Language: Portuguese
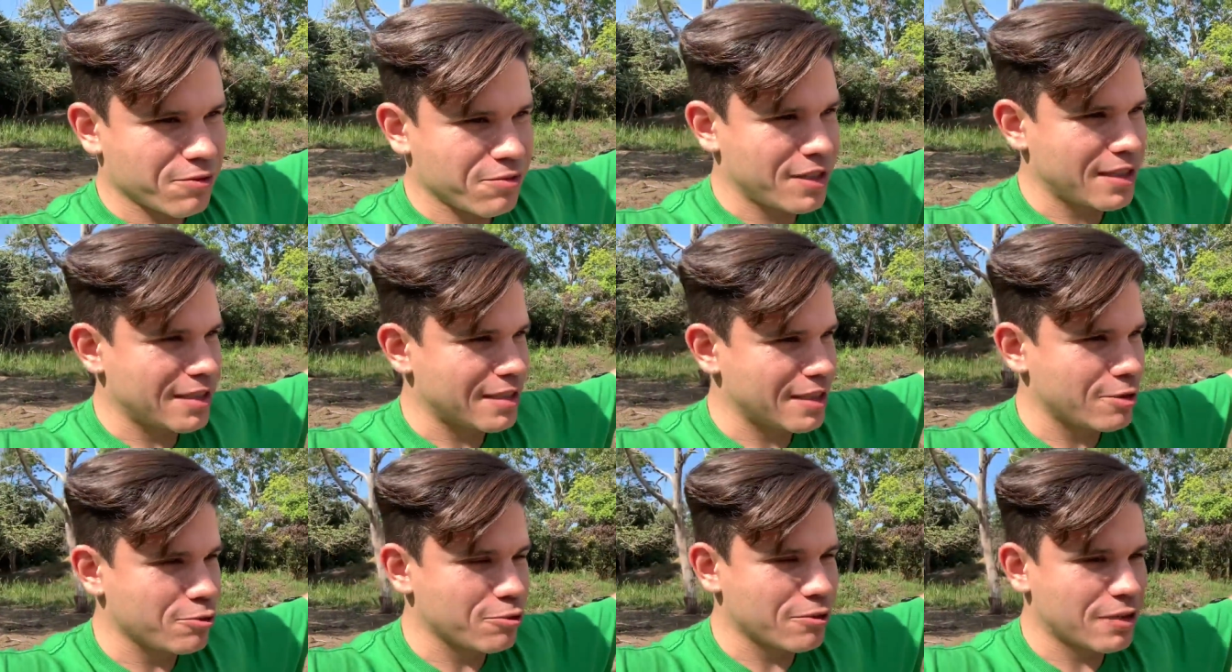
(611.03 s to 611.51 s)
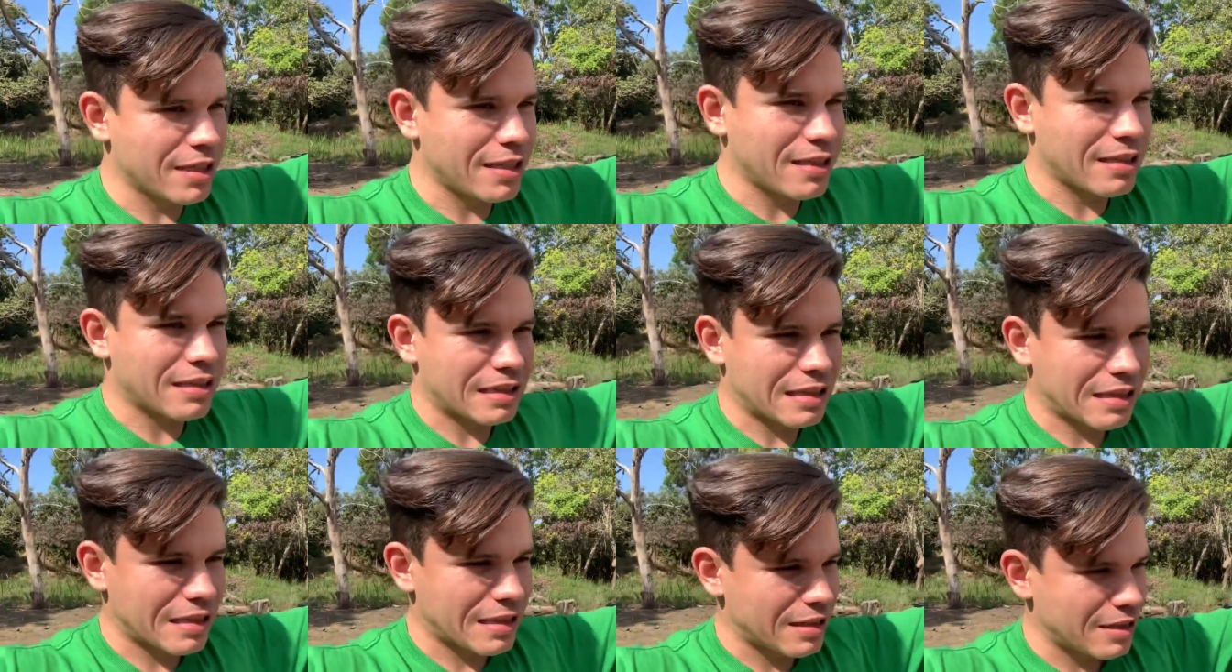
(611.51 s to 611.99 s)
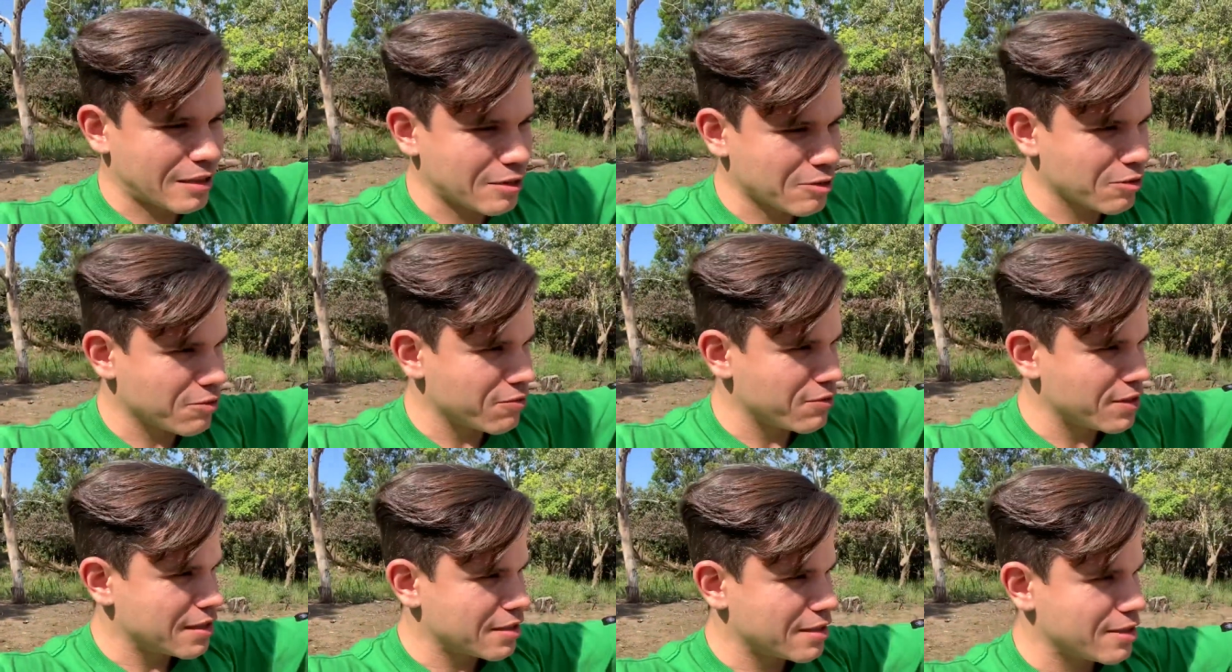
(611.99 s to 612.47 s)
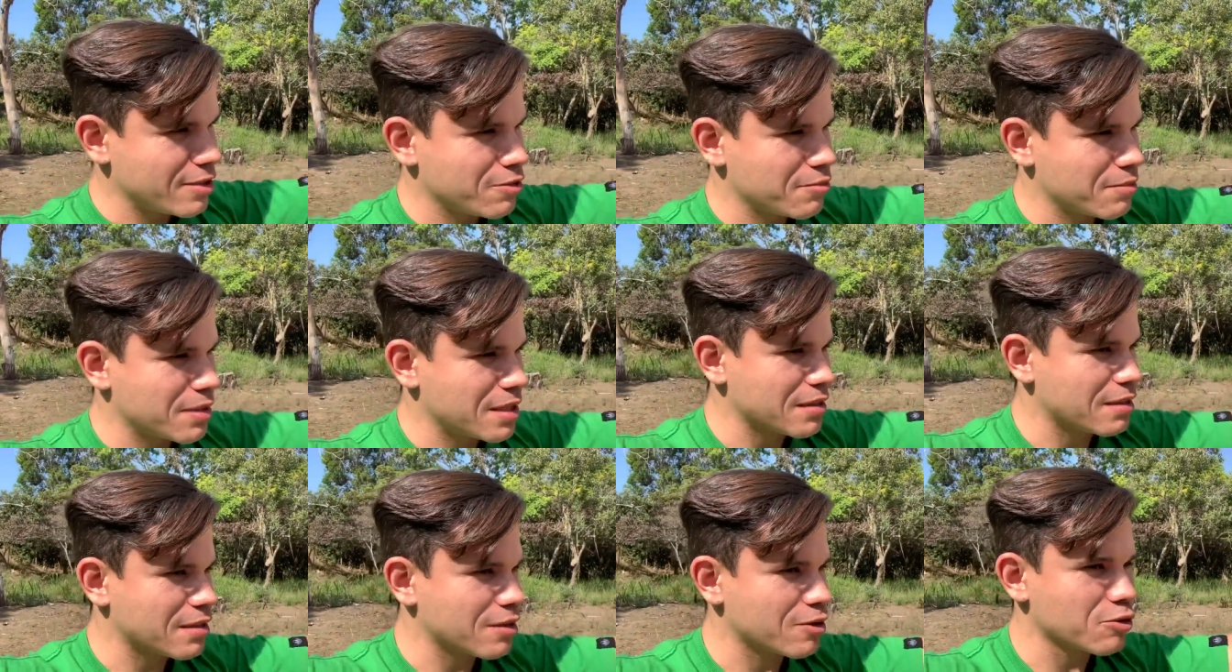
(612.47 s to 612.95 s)
vizinho gritando, vizinho
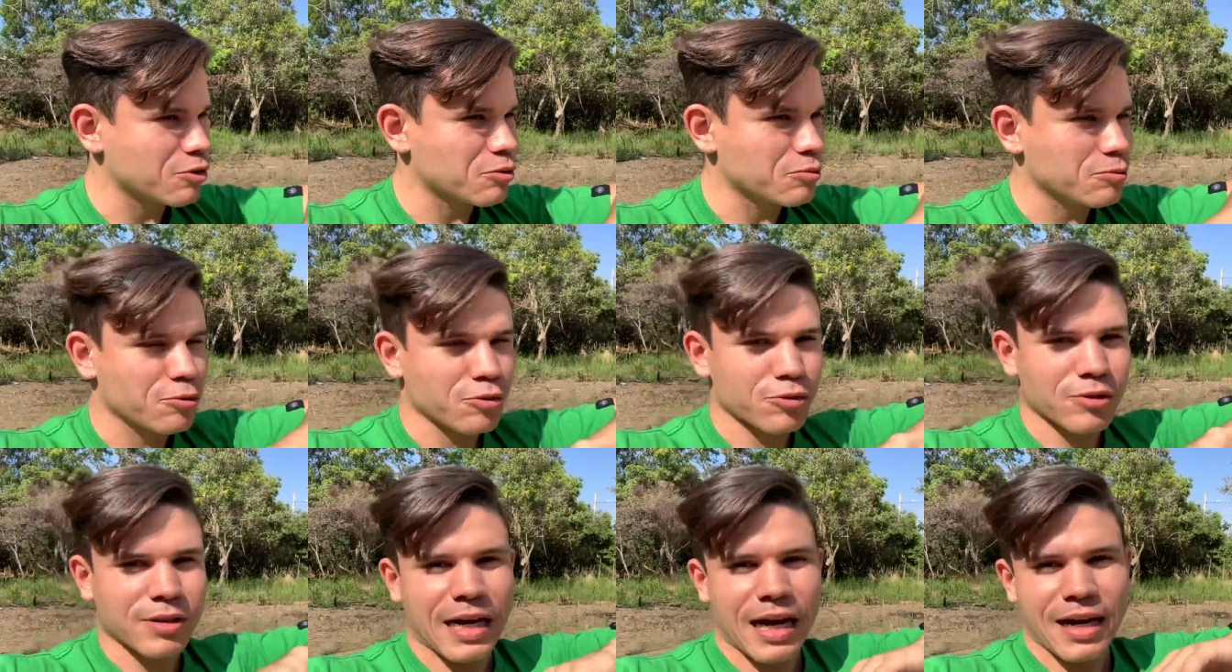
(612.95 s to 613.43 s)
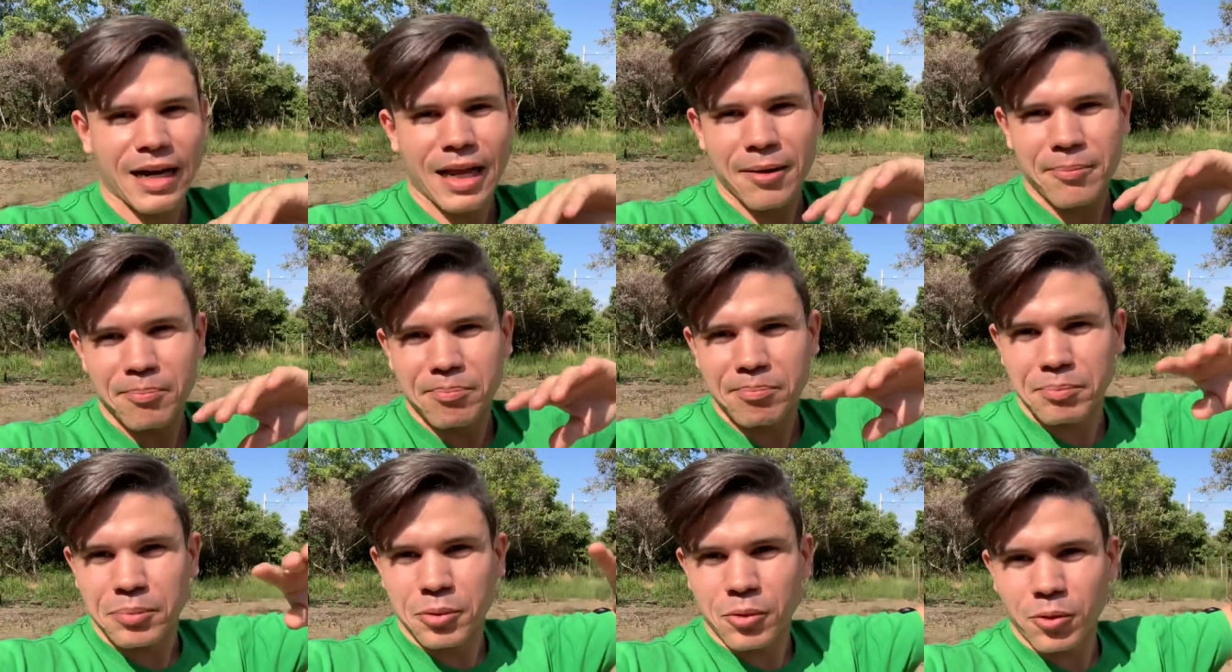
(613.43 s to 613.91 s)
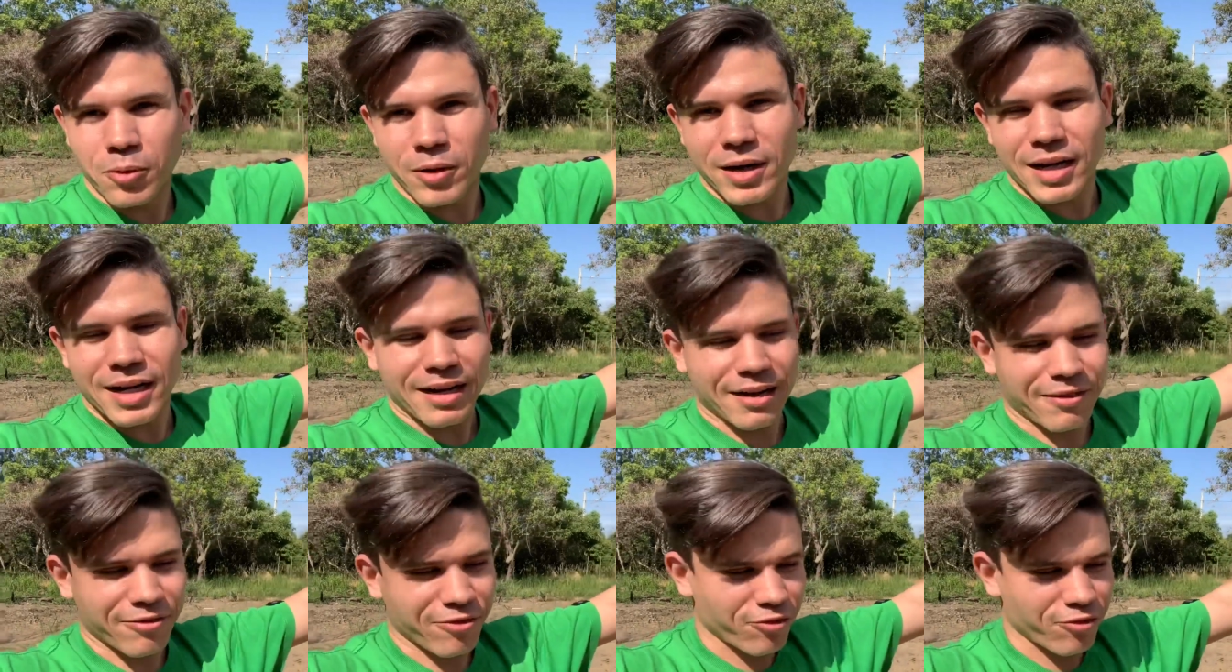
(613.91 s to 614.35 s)
mandando um outro calar a boca,